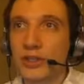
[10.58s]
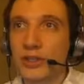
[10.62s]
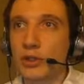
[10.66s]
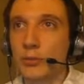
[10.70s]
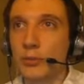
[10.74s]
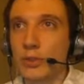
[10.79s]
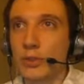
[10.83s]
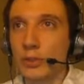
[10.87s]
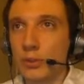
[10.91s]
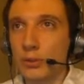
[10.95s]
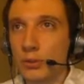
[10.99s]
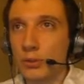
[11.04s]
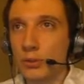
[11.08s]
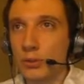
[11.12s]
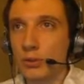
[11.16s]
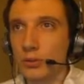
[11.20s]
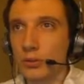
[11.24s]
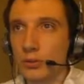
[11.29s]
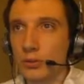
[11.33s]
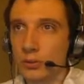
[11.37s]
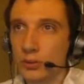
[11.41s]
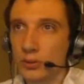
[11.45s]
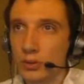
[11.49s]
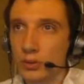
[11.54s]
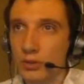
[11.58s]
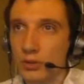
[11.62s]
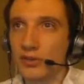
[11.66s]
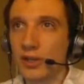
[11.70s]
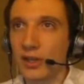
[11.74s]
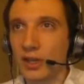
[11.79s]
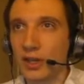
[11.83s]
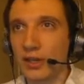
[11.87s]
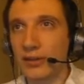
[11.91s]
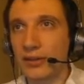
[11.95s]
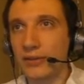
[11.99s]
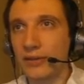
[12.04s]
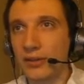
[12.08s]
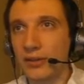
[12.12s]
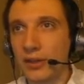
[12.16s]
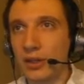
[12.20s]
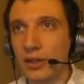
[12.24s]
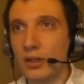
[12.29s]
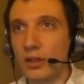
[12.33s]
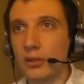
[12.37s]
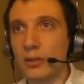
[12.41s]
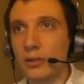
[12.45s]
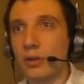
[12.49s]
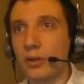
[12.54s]
minutes, je vais
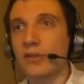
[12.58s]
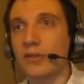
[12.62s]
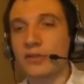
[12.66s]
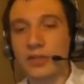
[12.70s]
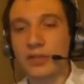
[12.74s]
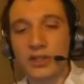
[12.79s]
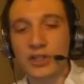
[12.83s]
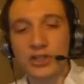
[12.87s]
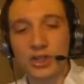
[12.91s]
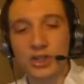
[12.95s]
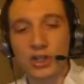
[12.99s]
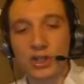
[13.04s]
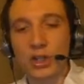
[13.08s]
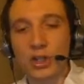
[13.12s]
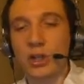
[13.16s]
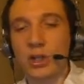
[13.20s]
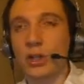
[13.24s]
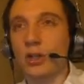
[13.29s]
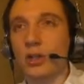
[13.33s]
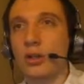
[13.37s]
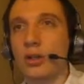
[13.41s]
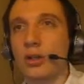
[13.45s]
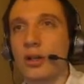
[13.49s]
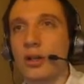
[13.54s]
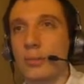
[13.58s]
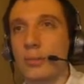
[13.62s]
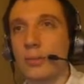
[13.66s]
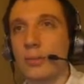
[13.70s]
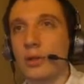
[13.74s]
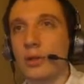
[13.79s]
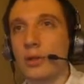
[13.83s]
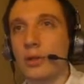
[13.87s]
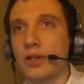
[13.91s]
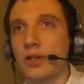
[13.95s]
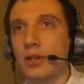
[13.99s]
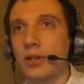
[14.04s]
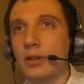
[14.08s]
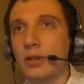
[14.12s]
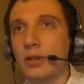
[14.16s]
réessayer de rafraîchir la page.